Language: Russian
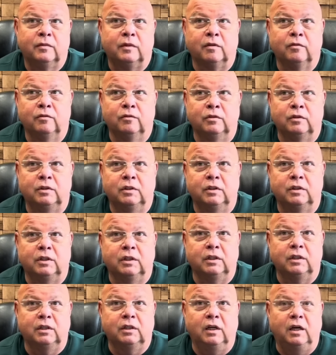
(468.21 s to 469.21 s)
Вот,
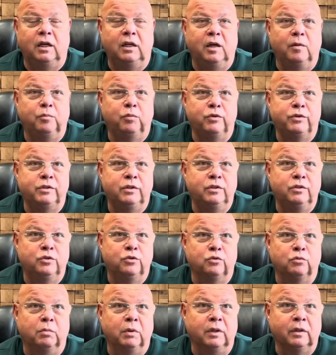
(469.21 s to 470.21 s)
это а-ля поздний
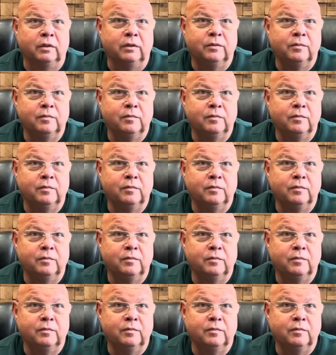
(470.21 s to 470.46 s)
Дзюба.